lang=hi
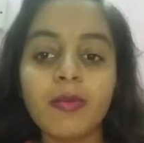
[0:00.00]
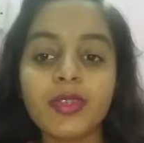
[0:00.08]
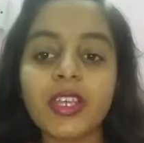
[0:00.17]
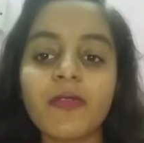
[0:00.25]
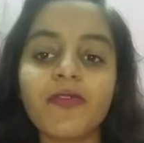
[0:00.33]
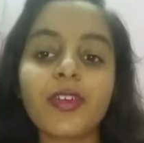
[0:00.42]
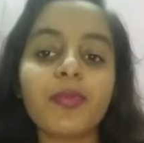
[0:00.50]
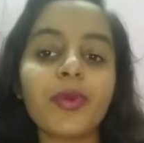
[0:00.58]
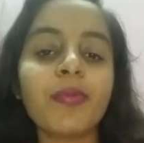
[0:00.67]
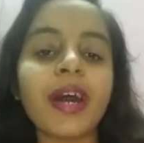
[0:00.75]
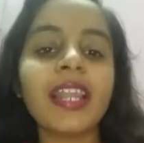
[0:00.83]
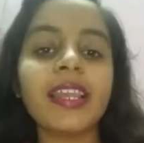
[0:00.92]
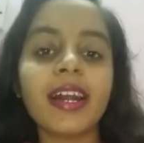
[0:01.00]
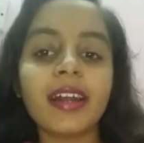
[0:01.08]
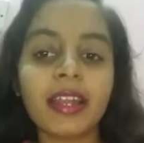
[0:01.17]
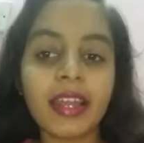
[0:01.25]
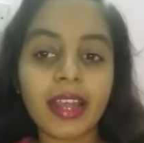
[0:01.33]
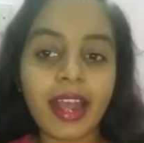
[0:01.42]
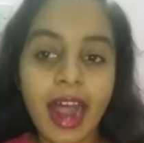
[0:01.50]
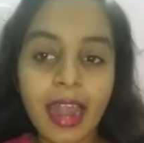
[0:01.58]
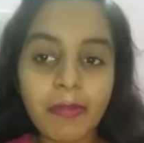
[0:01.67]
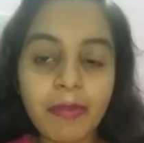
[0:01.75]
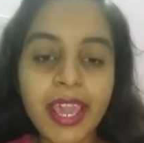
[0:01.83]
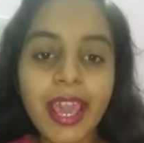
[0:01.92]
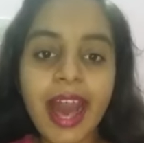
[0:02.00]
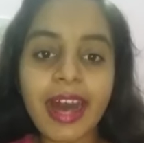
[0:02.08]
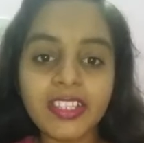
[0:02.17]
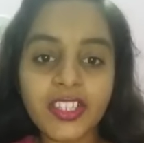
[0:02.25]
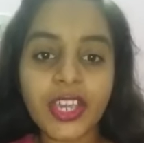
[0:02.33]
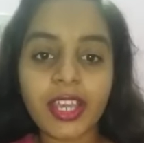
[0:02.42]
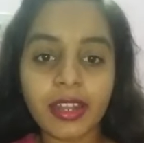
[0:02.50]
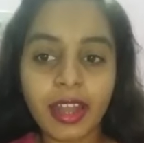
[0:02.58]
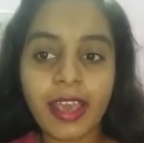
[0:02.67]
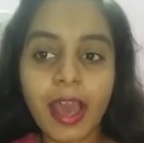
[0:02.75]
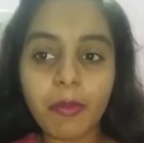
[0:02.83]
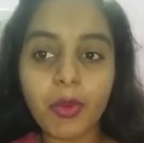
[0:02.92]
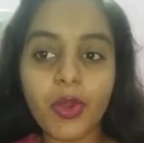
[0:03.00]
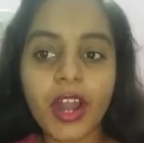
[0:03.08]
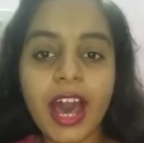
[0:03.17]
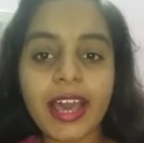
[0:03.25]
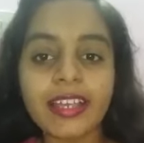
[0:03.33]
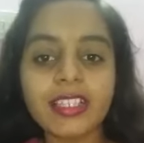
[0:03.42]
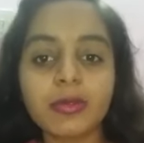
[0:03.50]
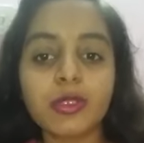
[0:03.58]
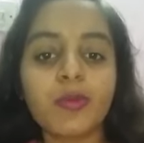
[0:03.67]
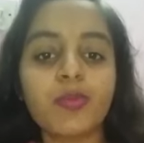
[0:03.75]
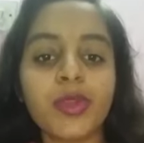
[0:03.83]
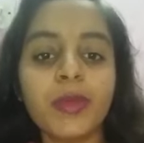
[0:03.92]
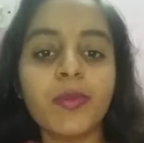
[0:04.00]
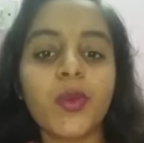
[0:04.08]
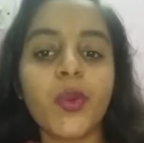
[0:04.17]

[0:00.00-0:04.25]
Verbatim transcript: मुजफ्फरपुर बालिका गृह कांड में आज एक नया मोड़ आया जब सुप्रीम